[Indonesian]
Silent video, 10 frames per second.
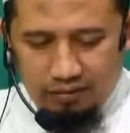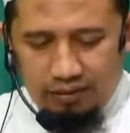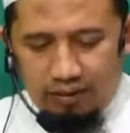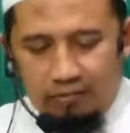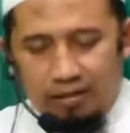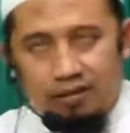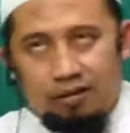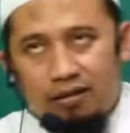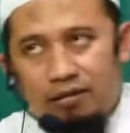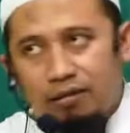dan
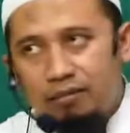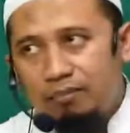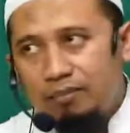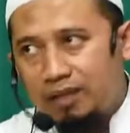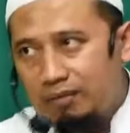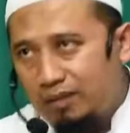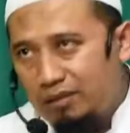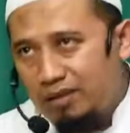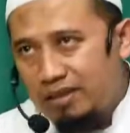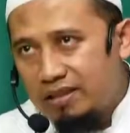belajar dan
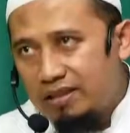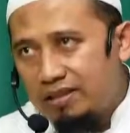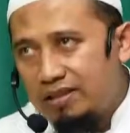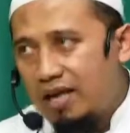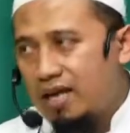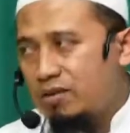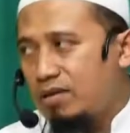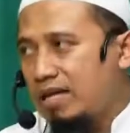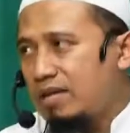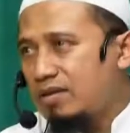menulis diasuh
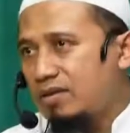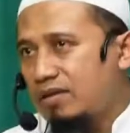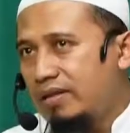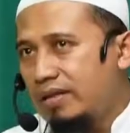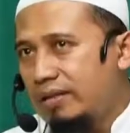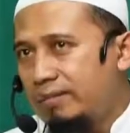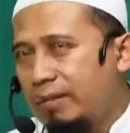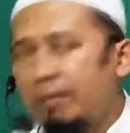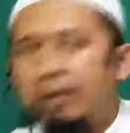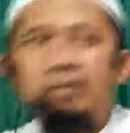langsung oleh
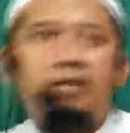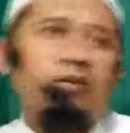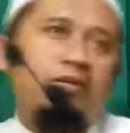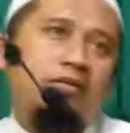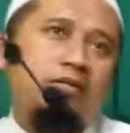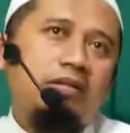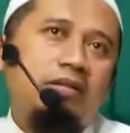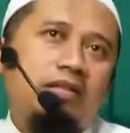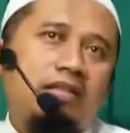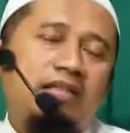bapak beliau
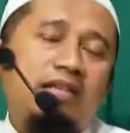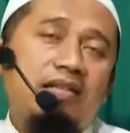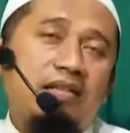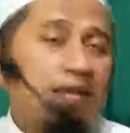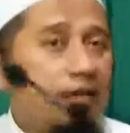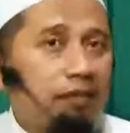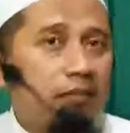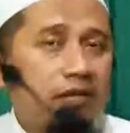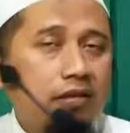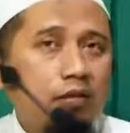yang sekarang
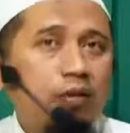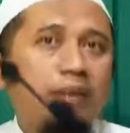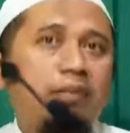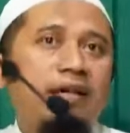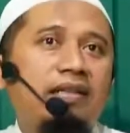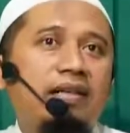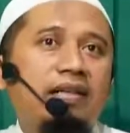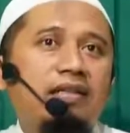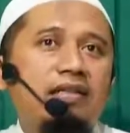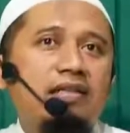menjadi ulama
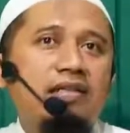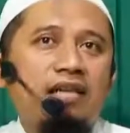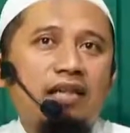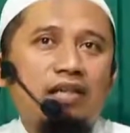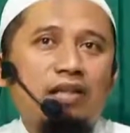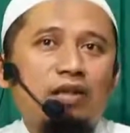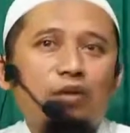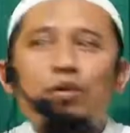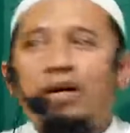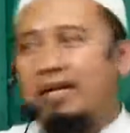yang sangat
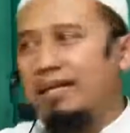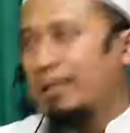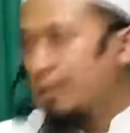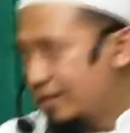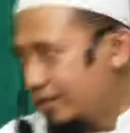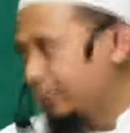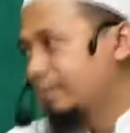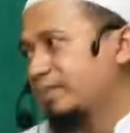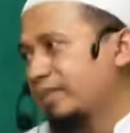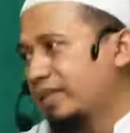tua yang masih hidup
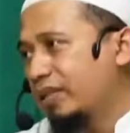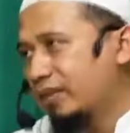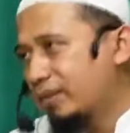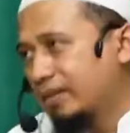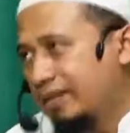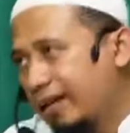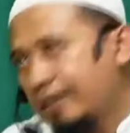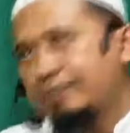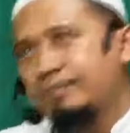di kota Medina.